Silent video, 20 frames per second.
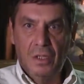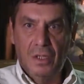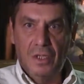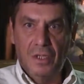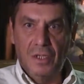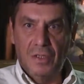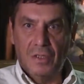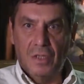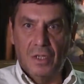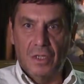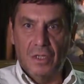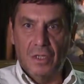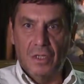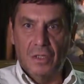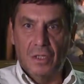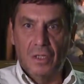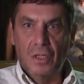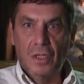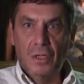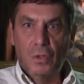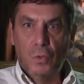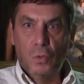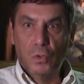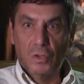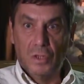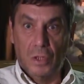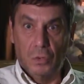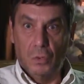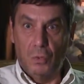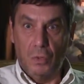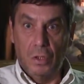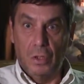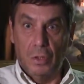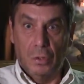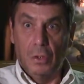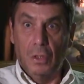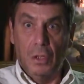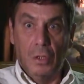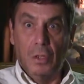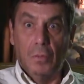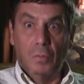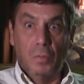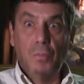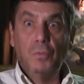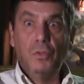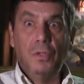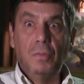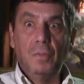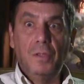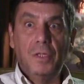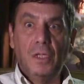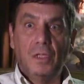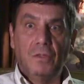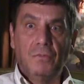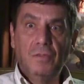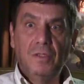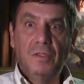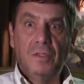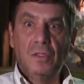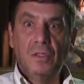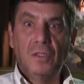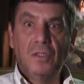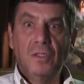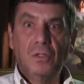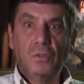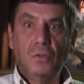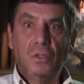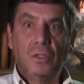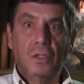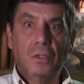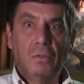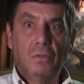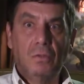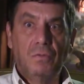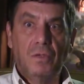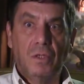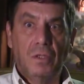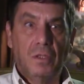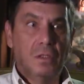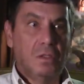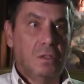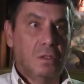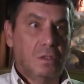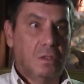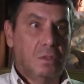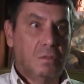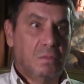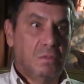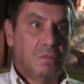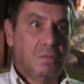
есть какие-то курсы, которые говорят, мы будем менять твои ценностные установки, да, там,